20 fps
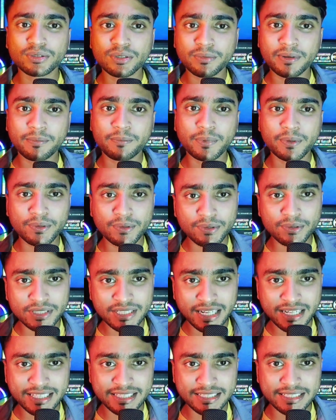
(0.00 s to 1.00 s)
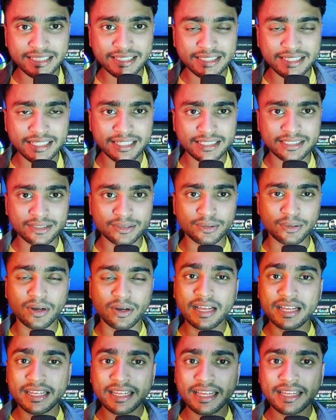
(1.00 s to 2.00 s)
বা পনেরো সালের দিকে দেখা যেত
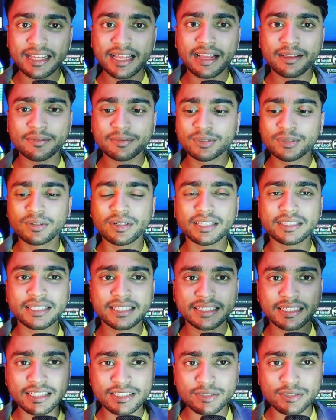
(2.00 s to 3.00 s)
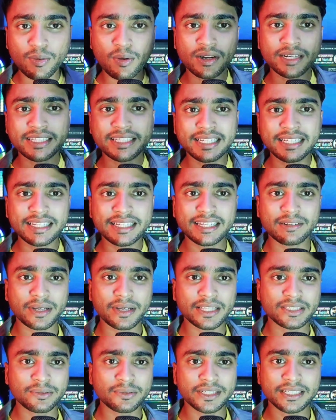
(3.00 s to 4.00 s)
এই অ্যাপসগুলো দিয়ে জাস্ট ওয়ান ক্লিকের
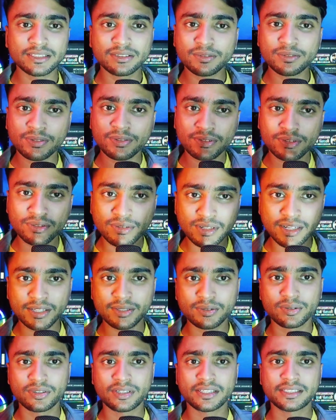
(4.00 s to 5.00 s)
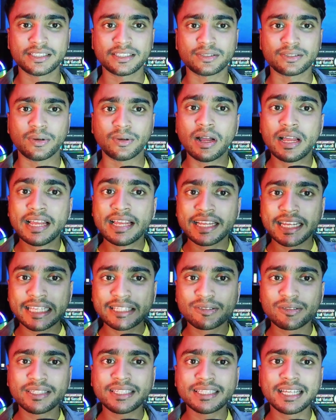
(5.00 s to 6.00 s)
মাধ্যমে কিন্তু ফোনগুলো রুট হয়ে যেত
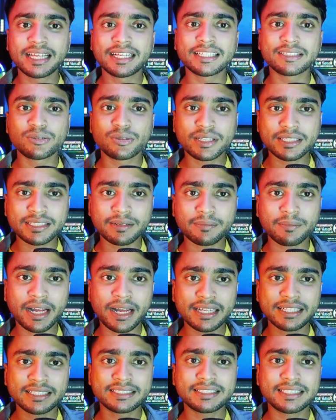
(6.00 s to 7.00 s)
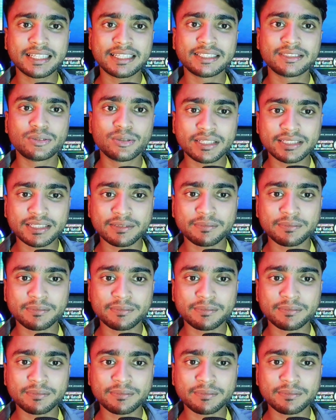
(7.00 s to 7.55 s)
কিন্তু ইদানিং দুই হাজার বাইশ তেইশ দুই